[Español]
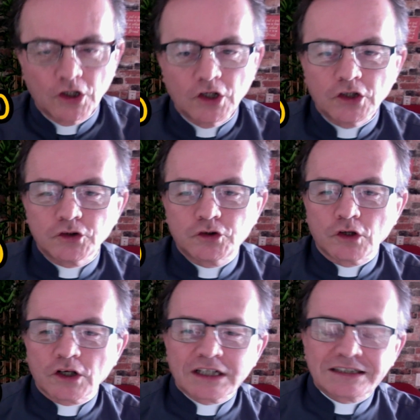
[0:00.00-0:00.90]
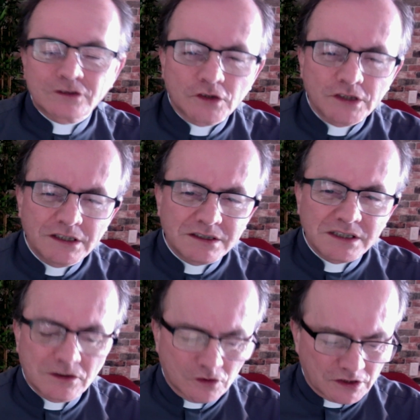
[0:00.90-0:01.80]
Yo lo que estoy
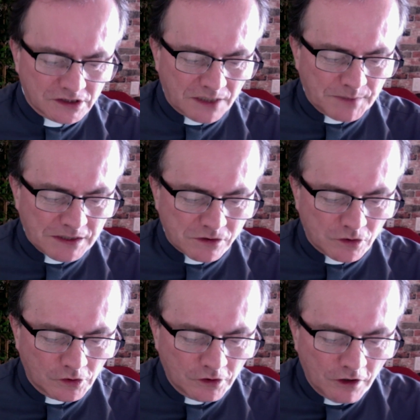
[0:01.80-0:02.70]
diciendo es que me estoy